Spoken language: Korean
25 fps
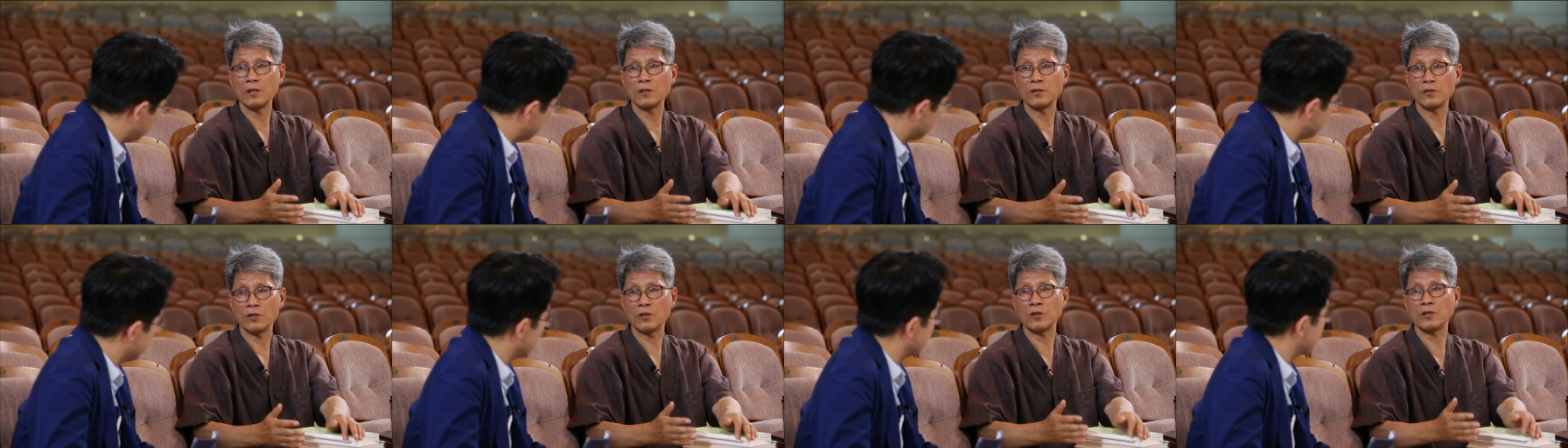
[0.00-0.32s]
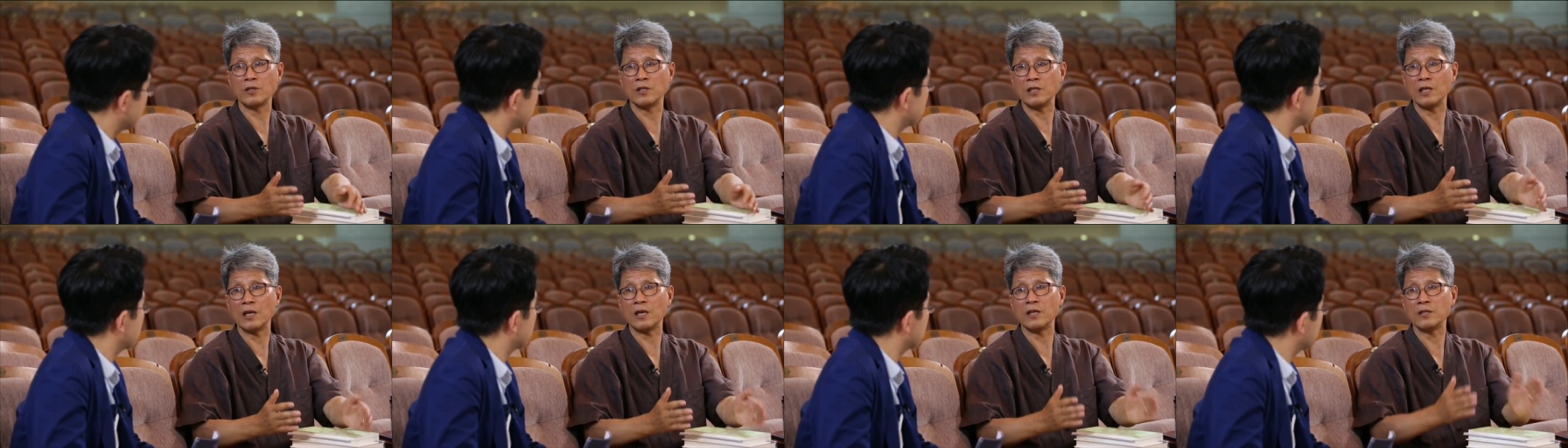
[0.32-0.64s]

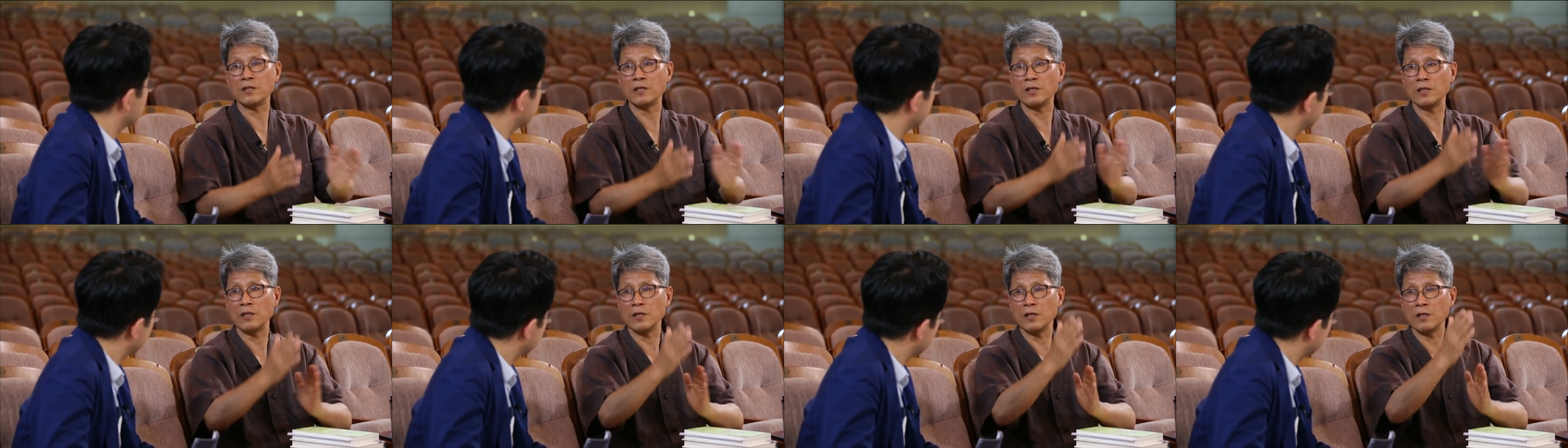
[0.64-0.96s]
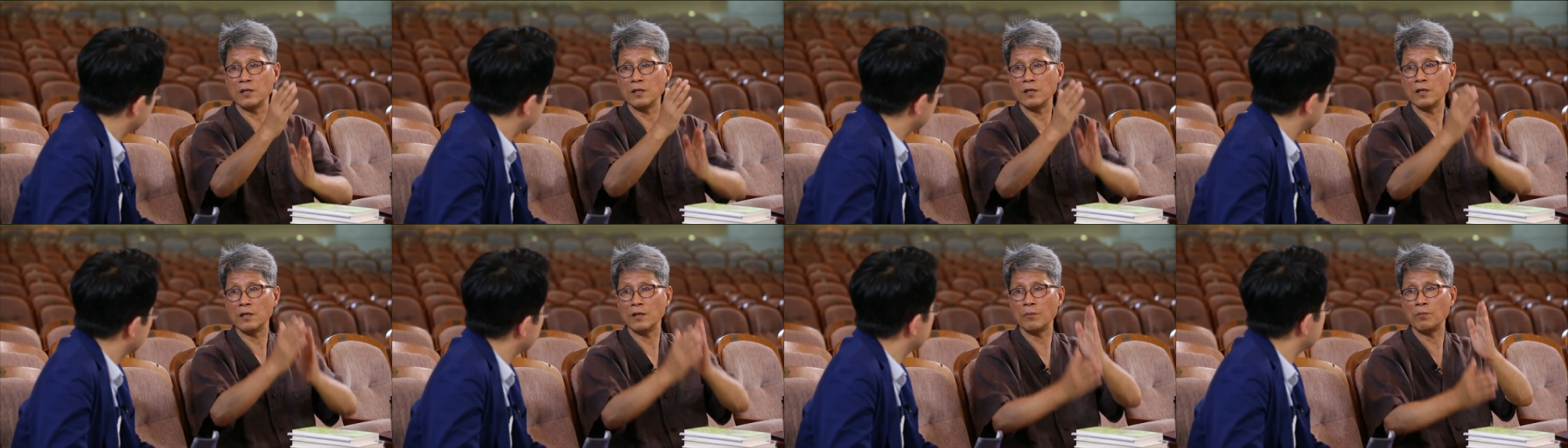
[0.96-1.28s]
저는 이것이
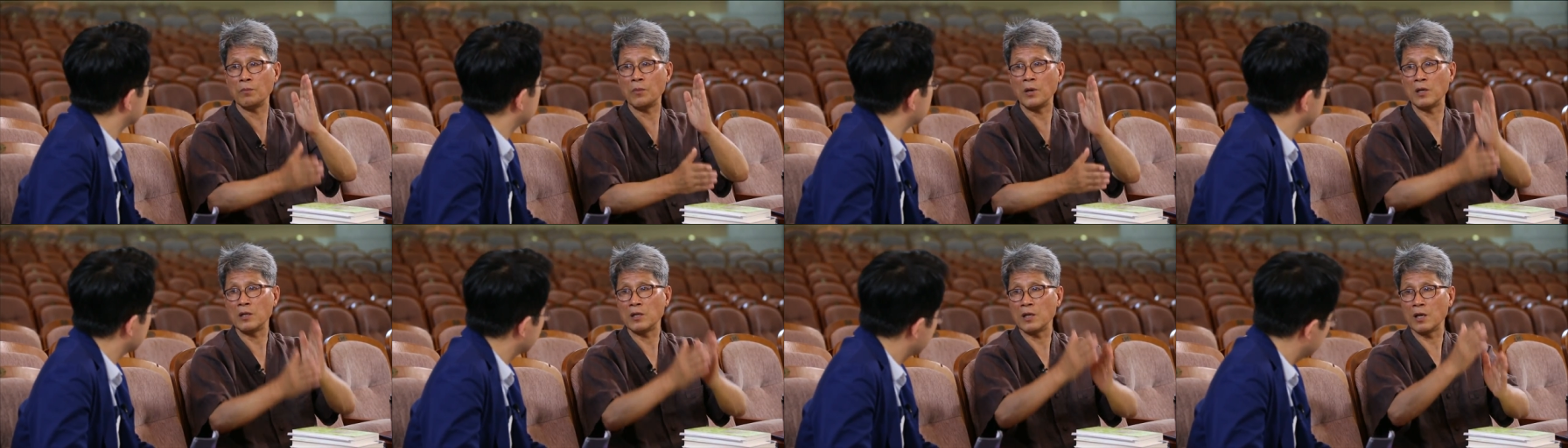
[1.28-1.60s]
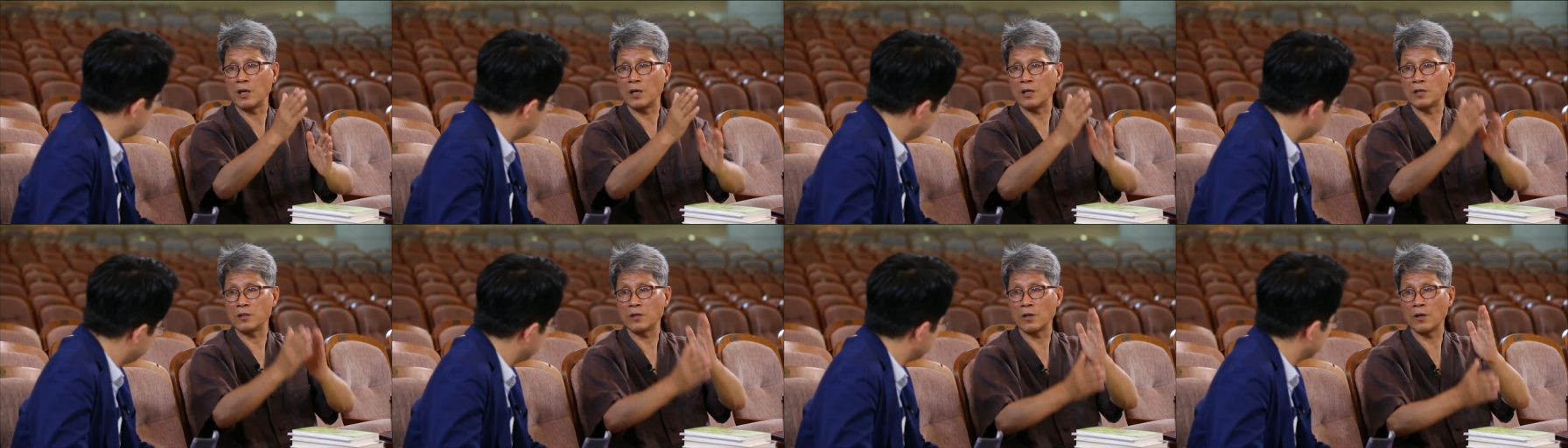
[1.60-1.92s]

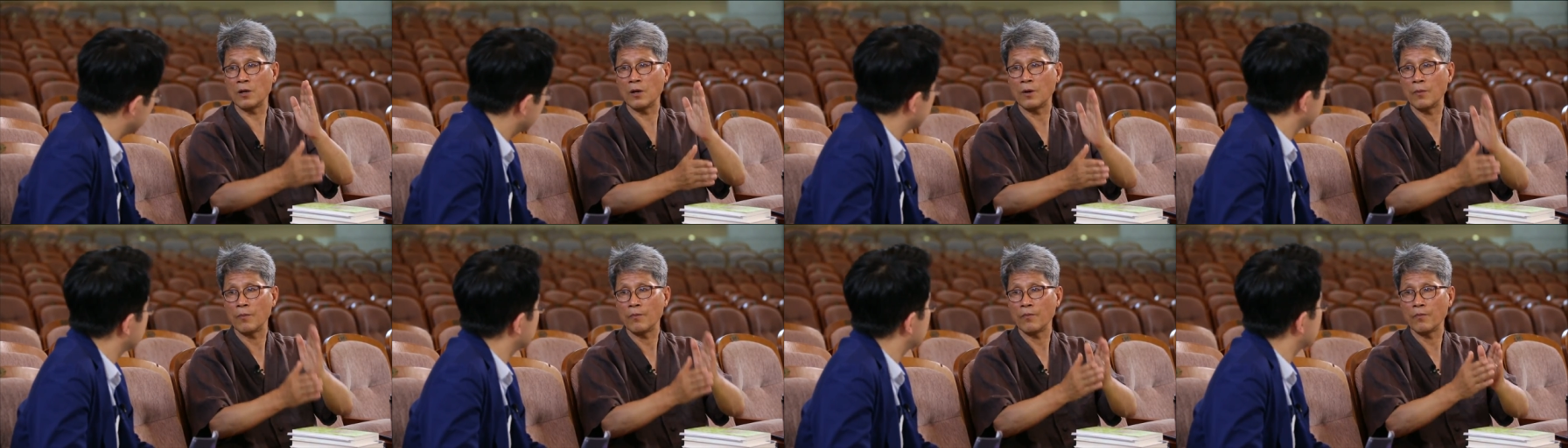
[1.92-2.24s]
베델에서